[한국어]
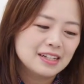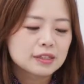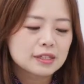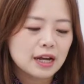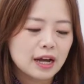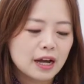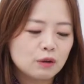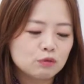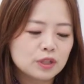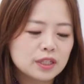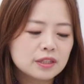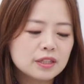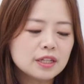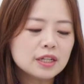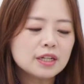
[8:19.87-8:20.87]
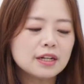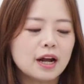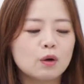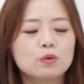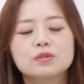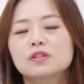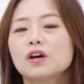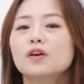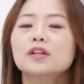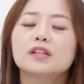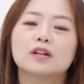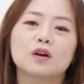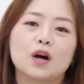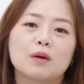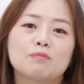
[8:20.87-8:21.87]
자, 우리 T라고 써
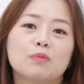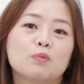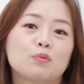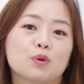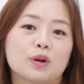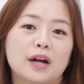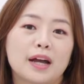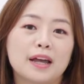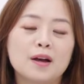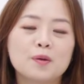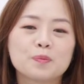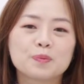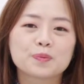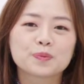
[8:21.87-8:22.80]
있는 거 한번 볼까요?